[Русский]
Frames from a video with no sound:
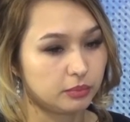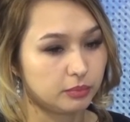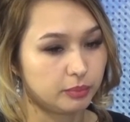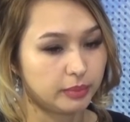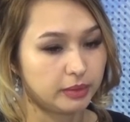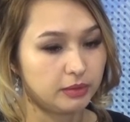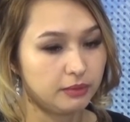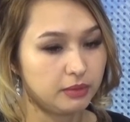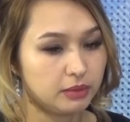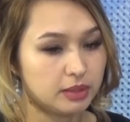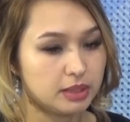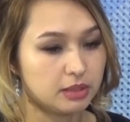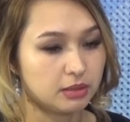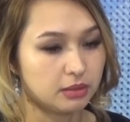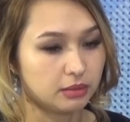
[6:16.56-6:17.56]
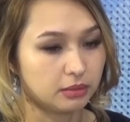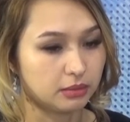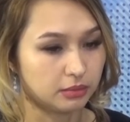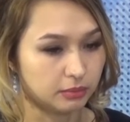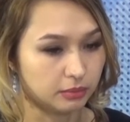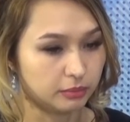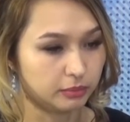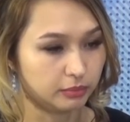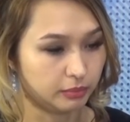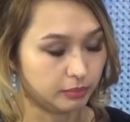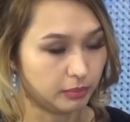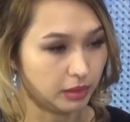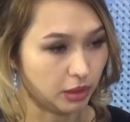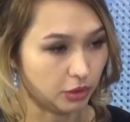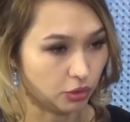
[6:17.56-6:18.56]
появилась э,
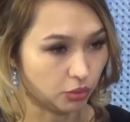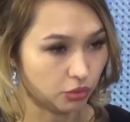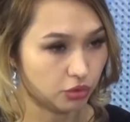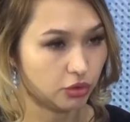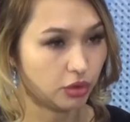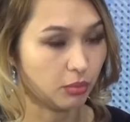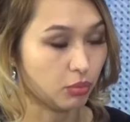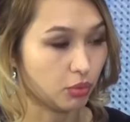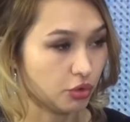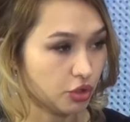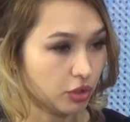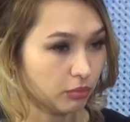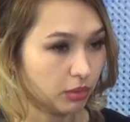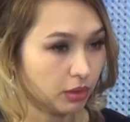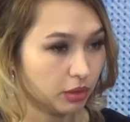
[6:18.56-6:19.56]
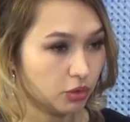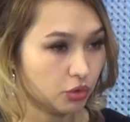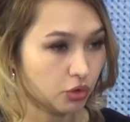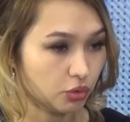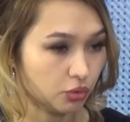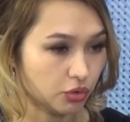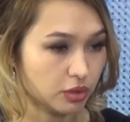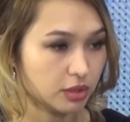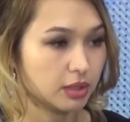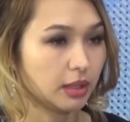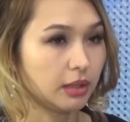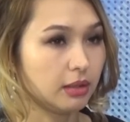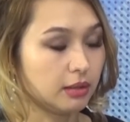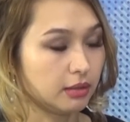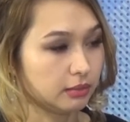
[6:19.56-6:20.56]
молодежь, рабочая молодежь, уже
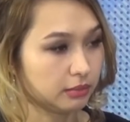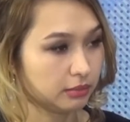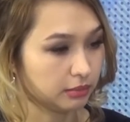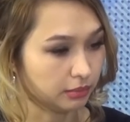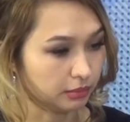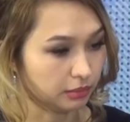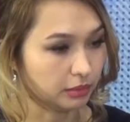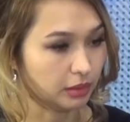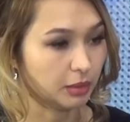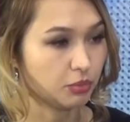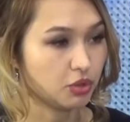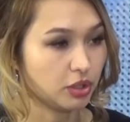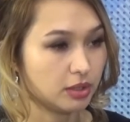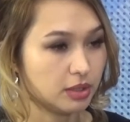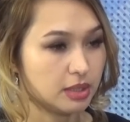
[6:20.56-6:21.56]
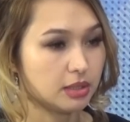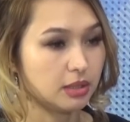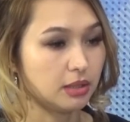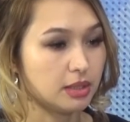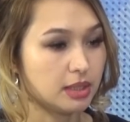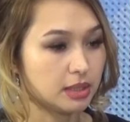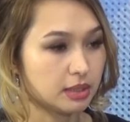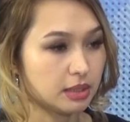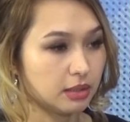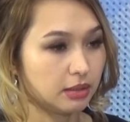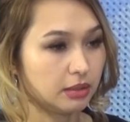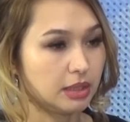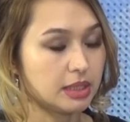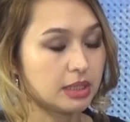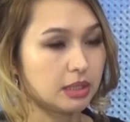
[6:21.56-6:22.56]
стали э, общаться с ней тесно.
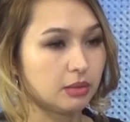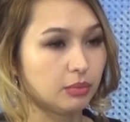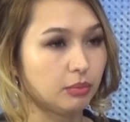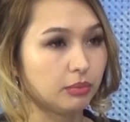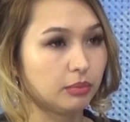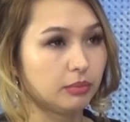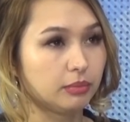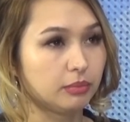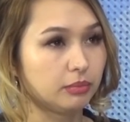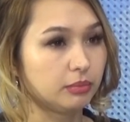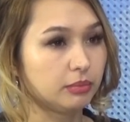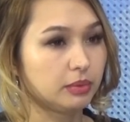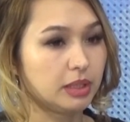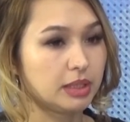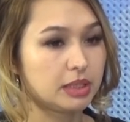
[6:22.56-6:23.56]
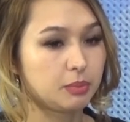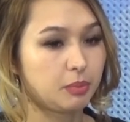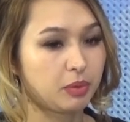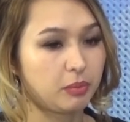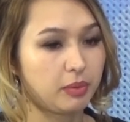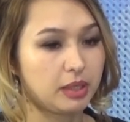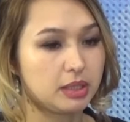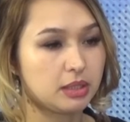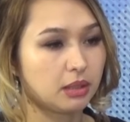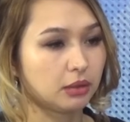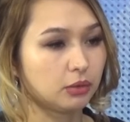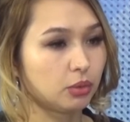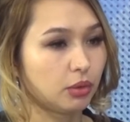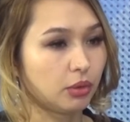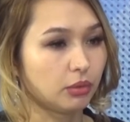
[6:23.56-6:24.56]
Есть, есть предприятия,
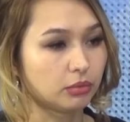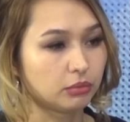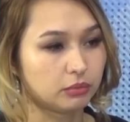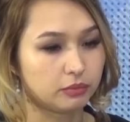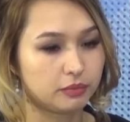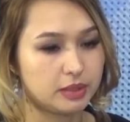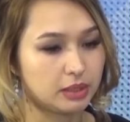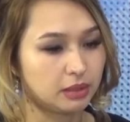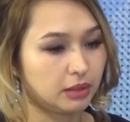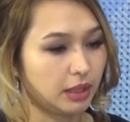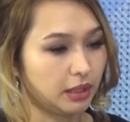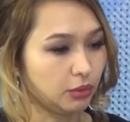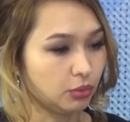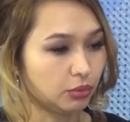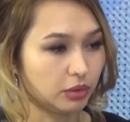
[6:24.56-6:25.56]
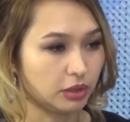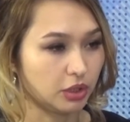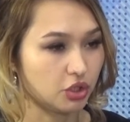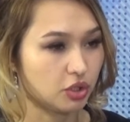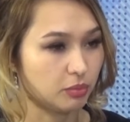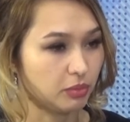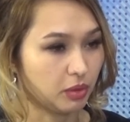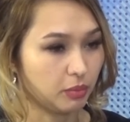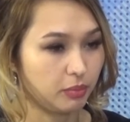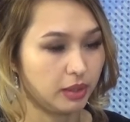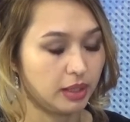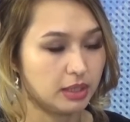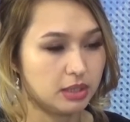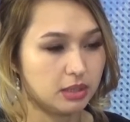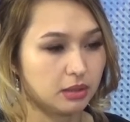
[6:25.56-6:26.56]
которые всегда идут на наши
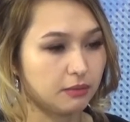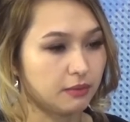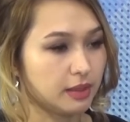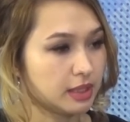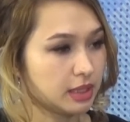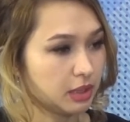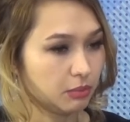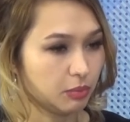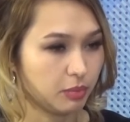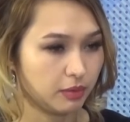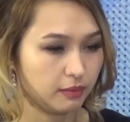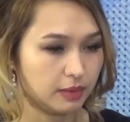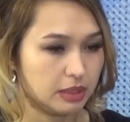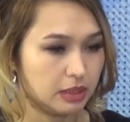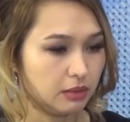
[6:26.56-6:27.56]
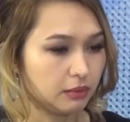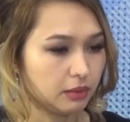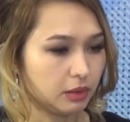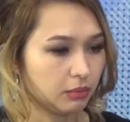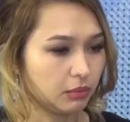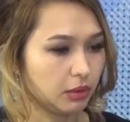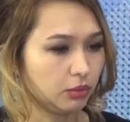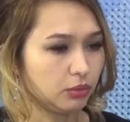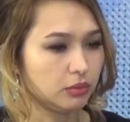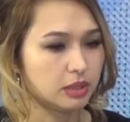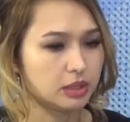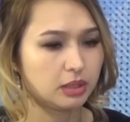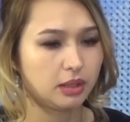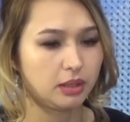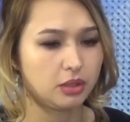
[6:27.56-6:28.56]
мероприятия. Квесты мы проводили в этом году
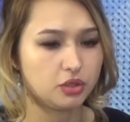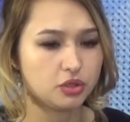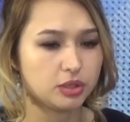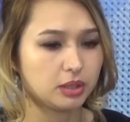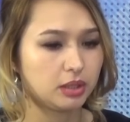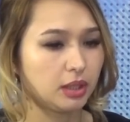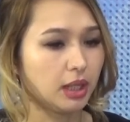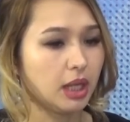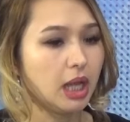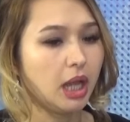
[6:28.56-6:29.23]
исторические,